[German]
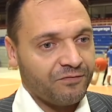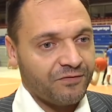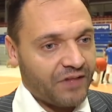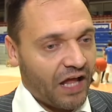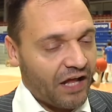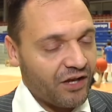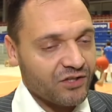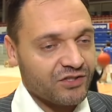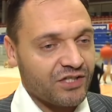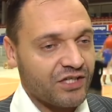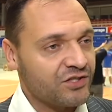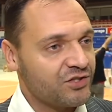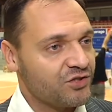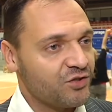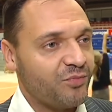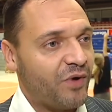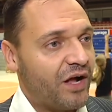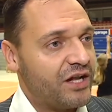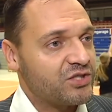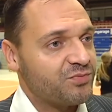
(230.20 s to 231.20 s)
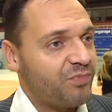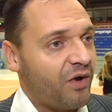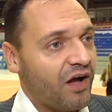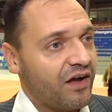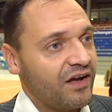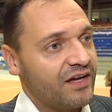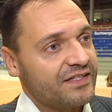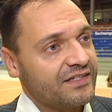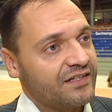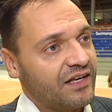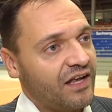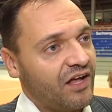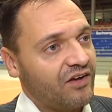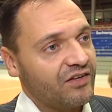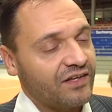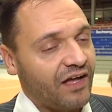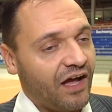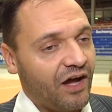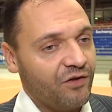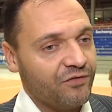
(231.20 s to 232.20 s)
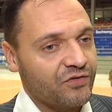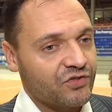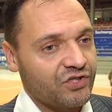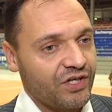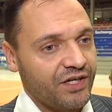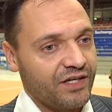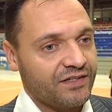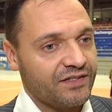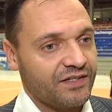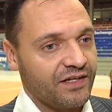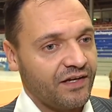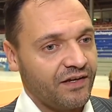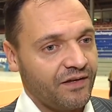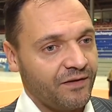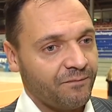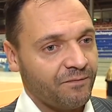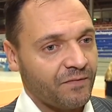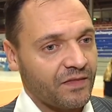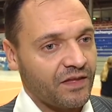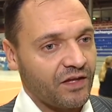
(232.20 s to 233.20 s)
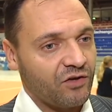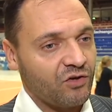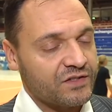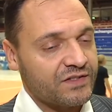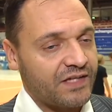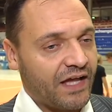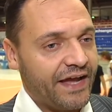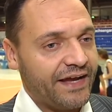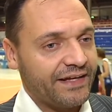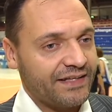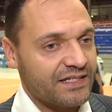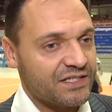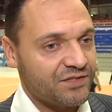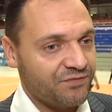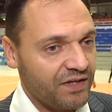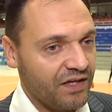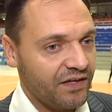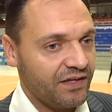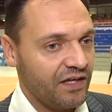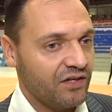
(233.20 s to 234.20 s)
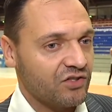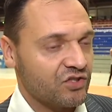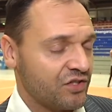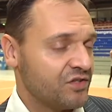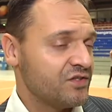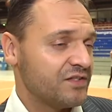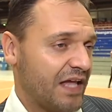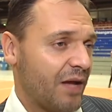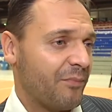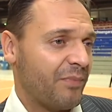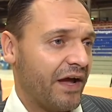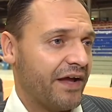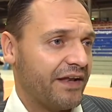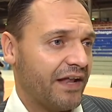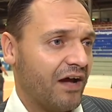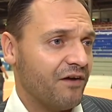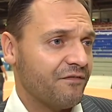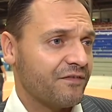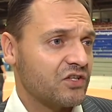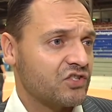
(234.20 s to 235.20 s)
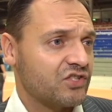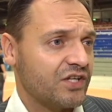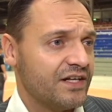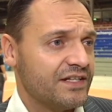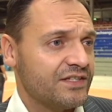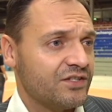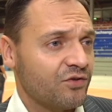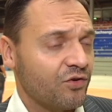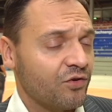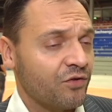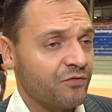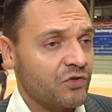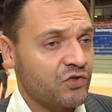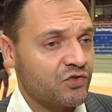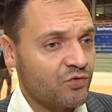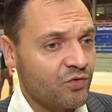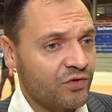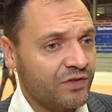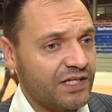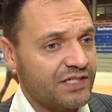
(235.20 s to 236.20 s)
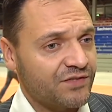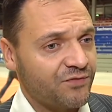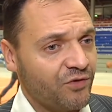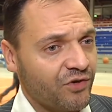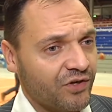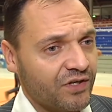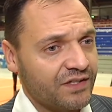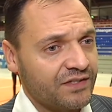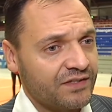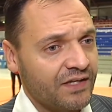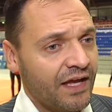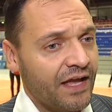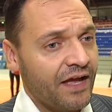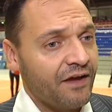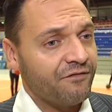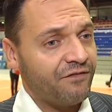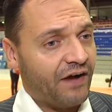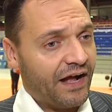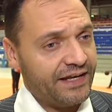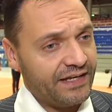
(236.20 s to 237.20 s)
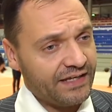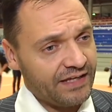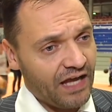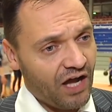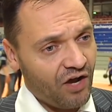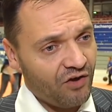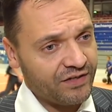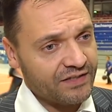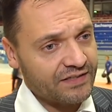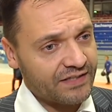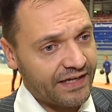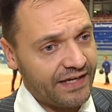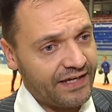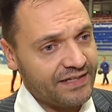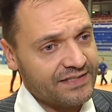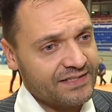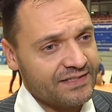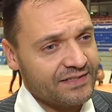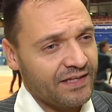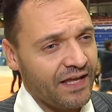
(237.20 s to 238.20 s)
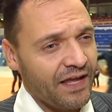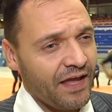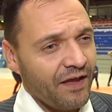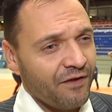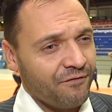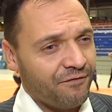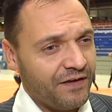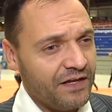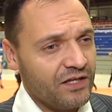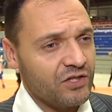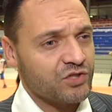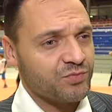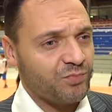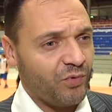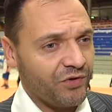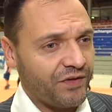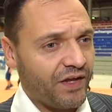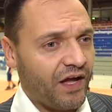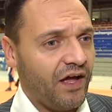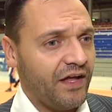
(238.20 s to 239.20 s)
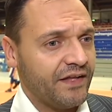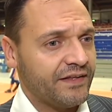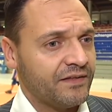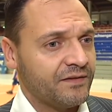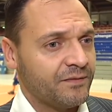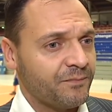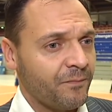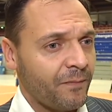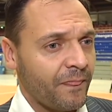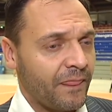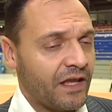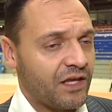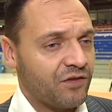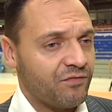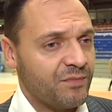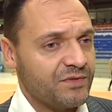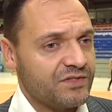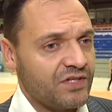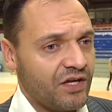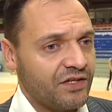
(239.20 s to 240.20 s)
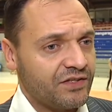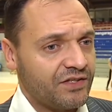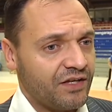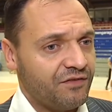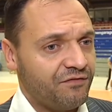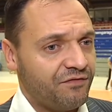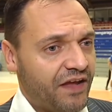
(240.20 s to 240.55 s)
dadurch, dass überall Sparkasse dann auch draufsteht, äh, auch zeigt, dass wir hier schon sehr breit aufgestellt sind und versuchen das wirklich, vor allen Dingen hier auch in Dresden, viele Sportarten, ich muss sagen, den